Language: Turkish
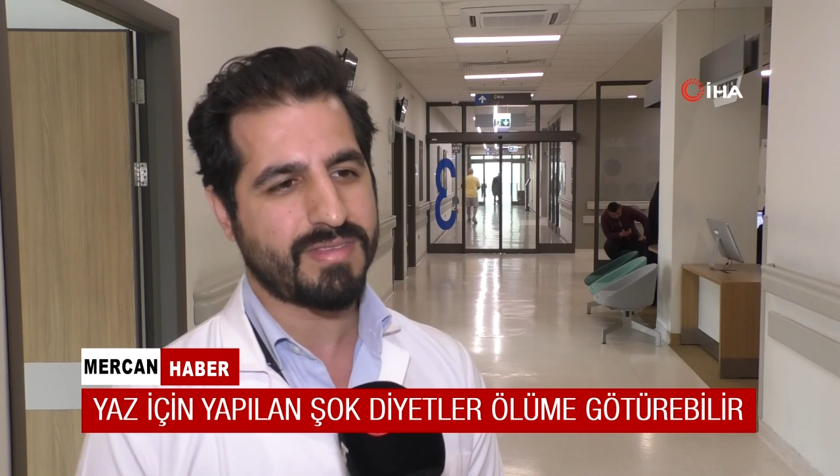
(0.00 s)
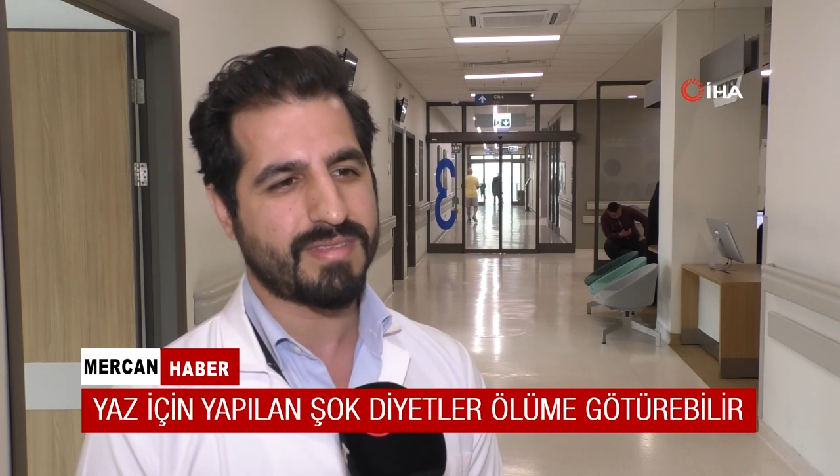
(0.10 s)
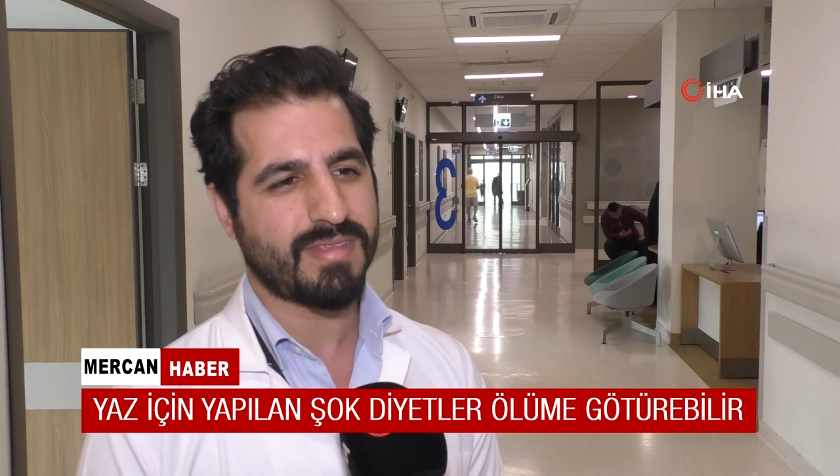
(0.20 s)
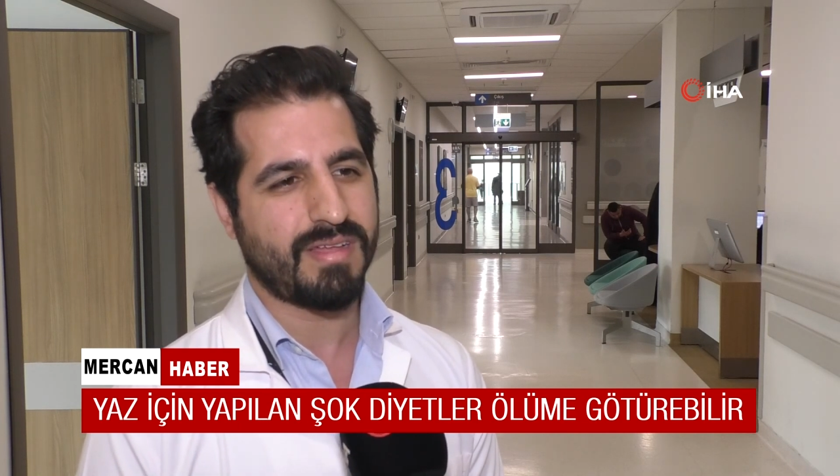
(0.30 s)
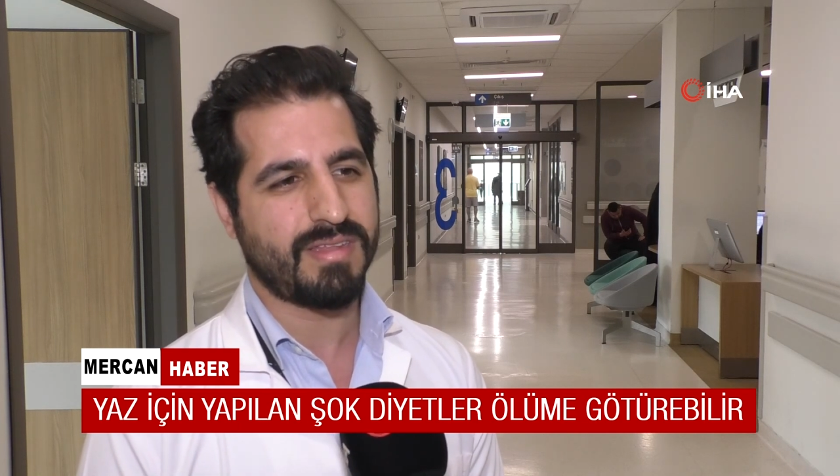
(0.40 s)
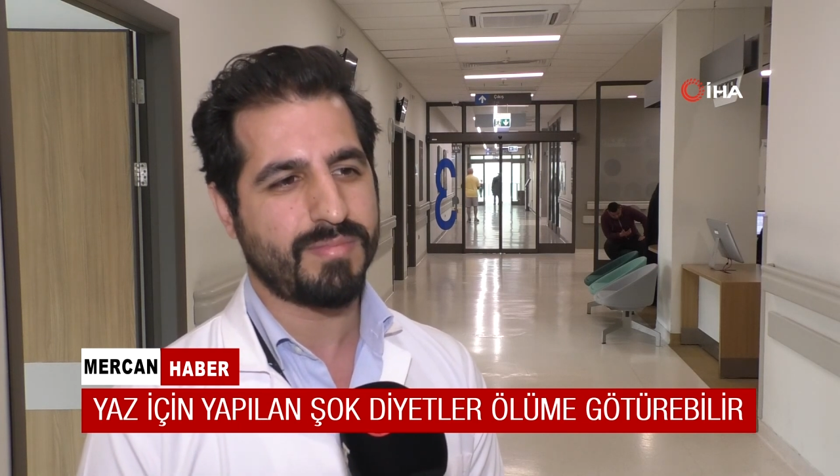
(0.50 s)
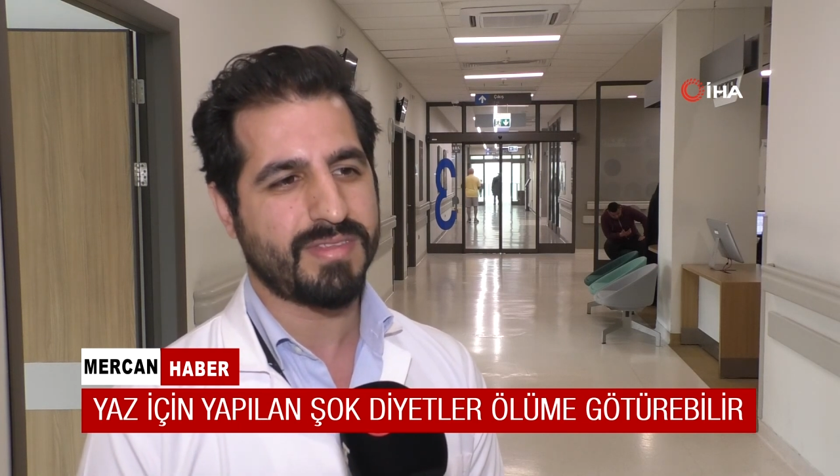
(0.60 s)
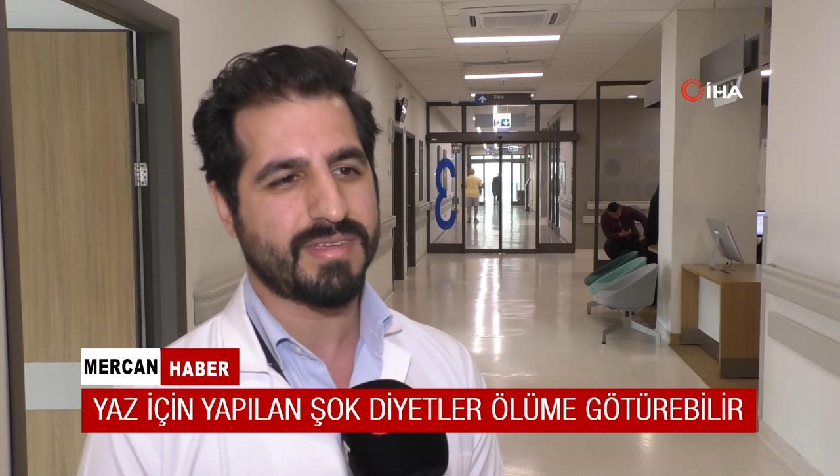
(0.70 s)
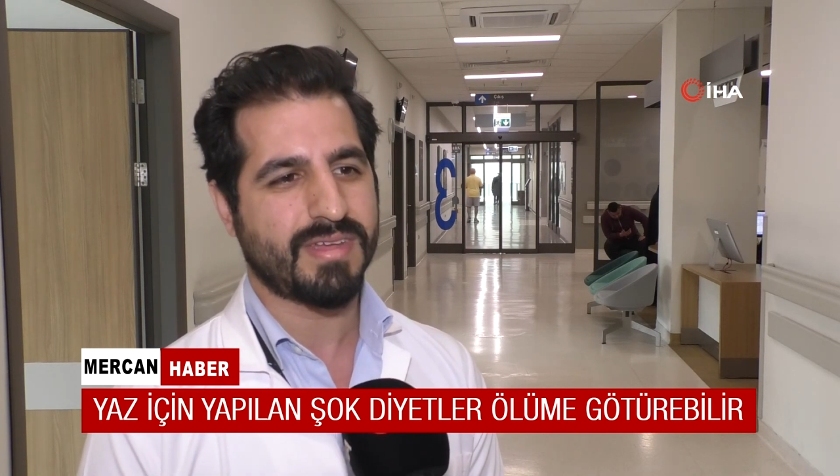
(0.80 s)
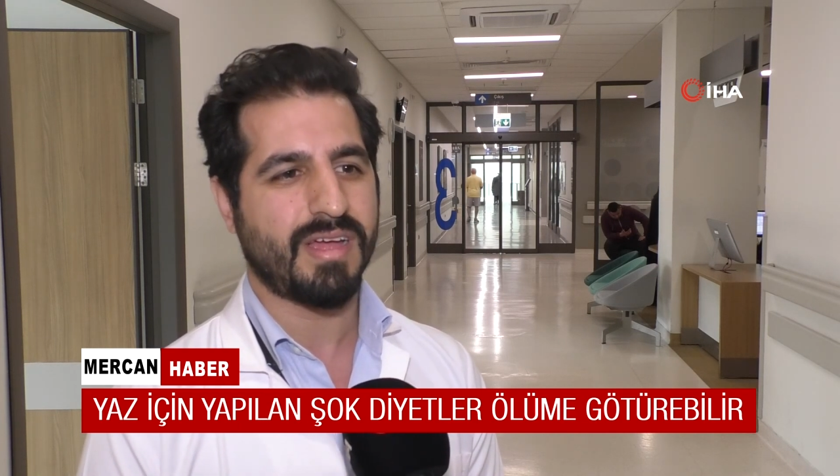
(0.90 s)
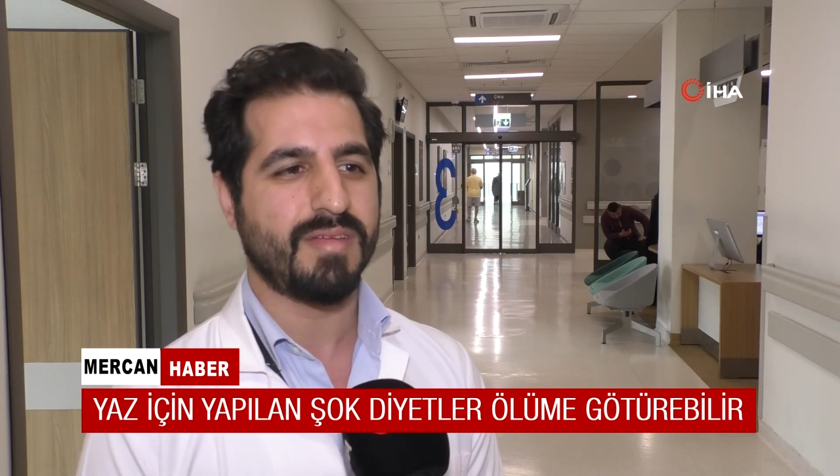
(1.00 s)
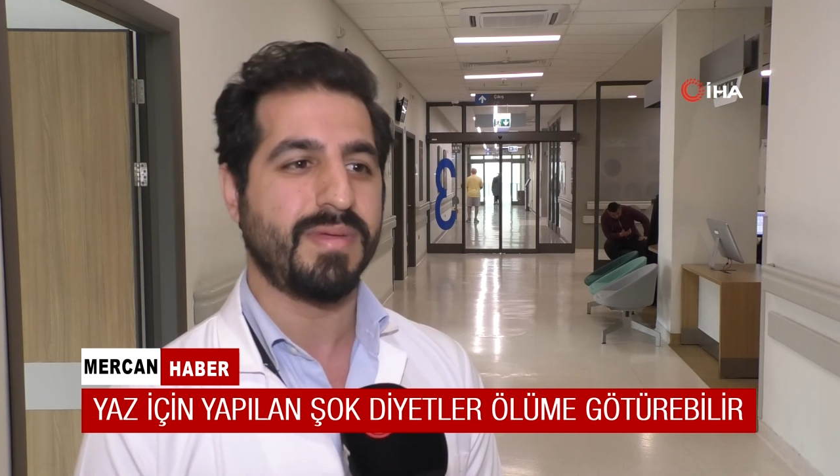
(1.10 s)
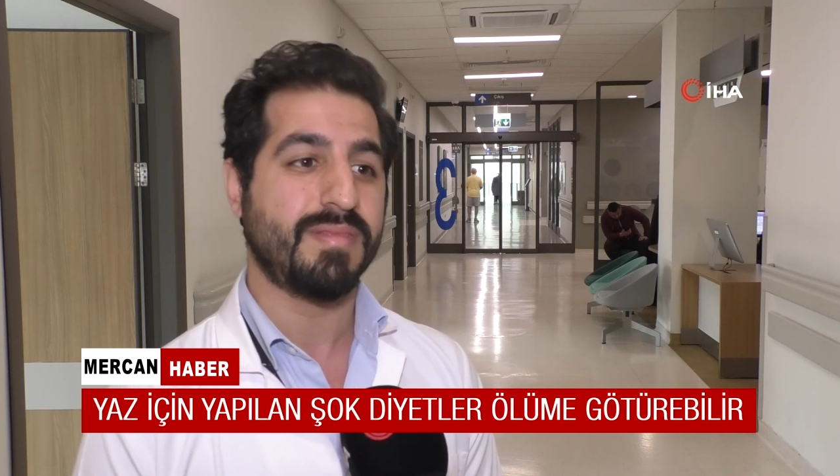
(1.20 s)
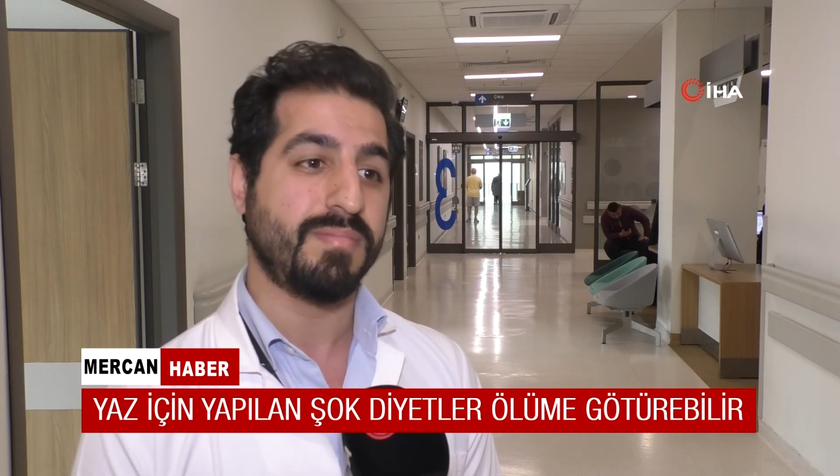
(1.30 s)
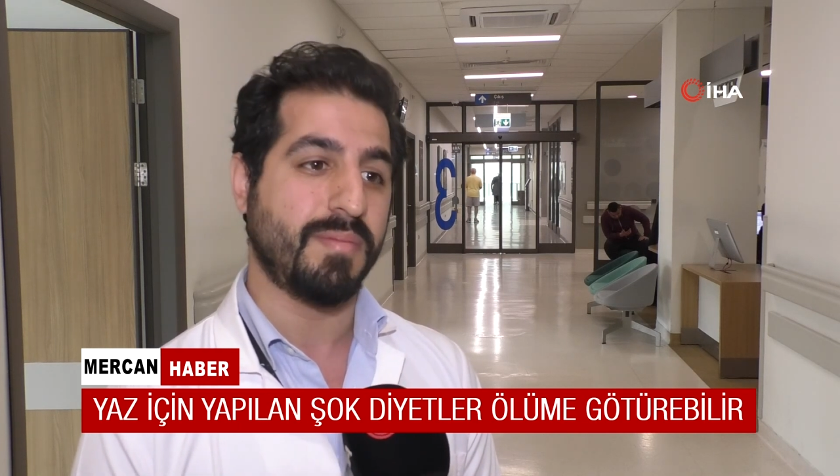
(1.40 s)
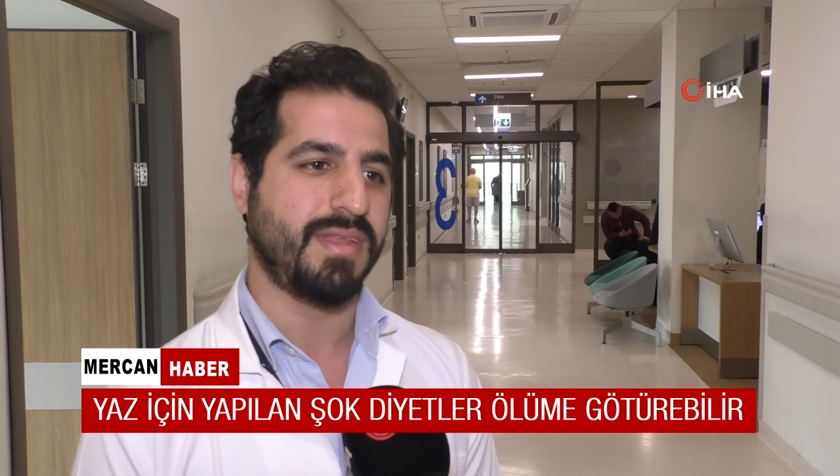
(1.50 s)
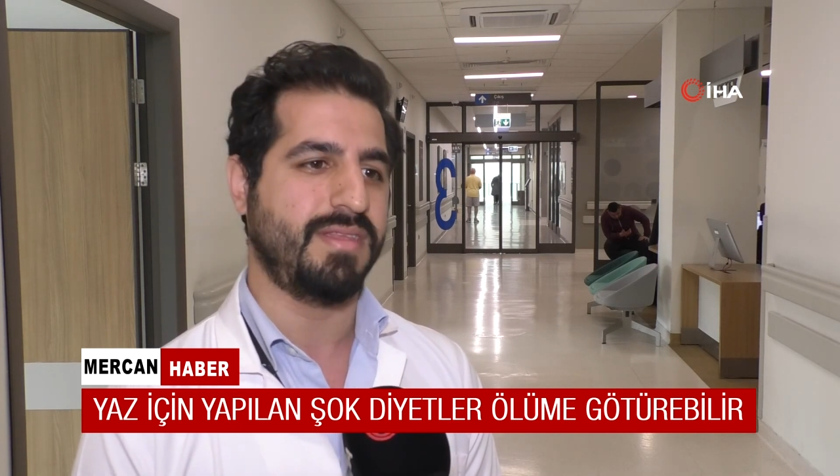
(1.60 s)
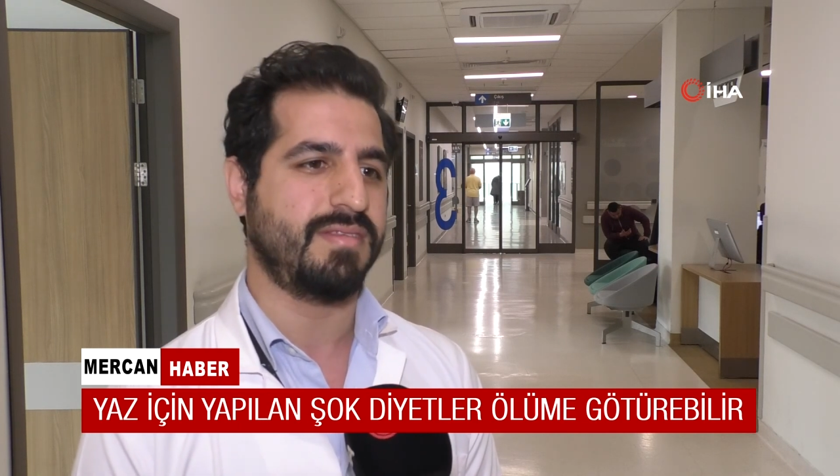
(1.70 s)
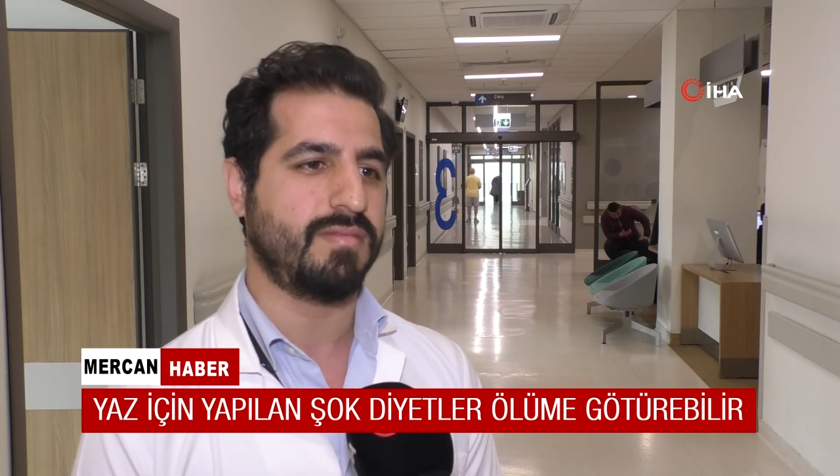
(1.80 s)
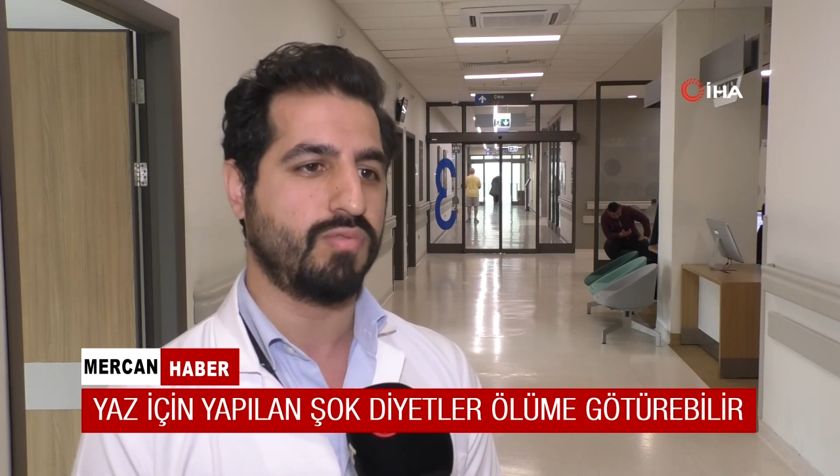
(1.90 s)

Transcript: diye sağlığımızı kaybetmemeliyiz.